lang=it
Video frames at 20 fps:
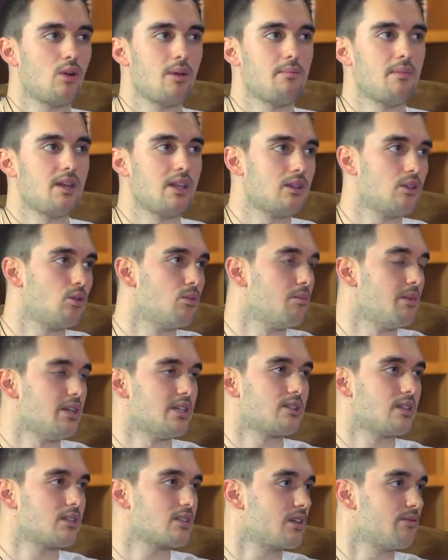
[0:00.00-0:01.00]
hai in mente un
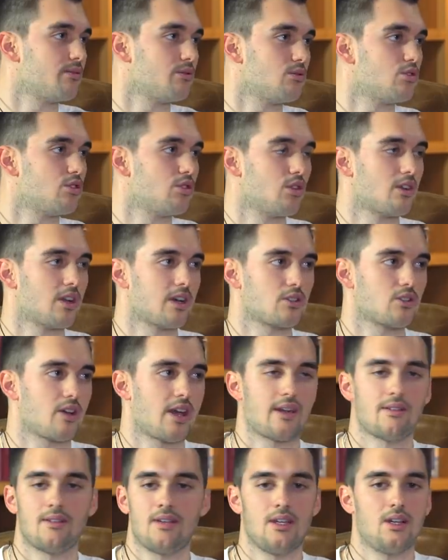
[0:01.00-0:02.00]
business che funziona,
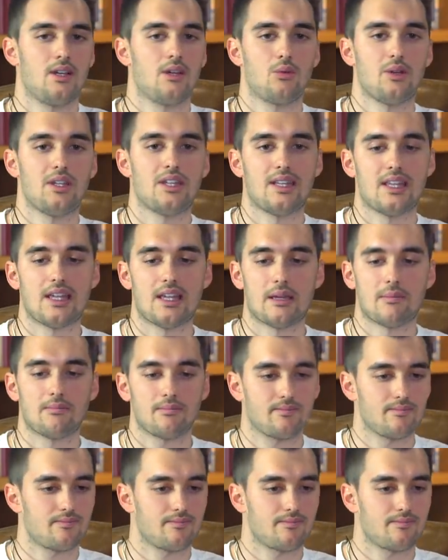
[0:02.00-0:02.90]
cioè quindi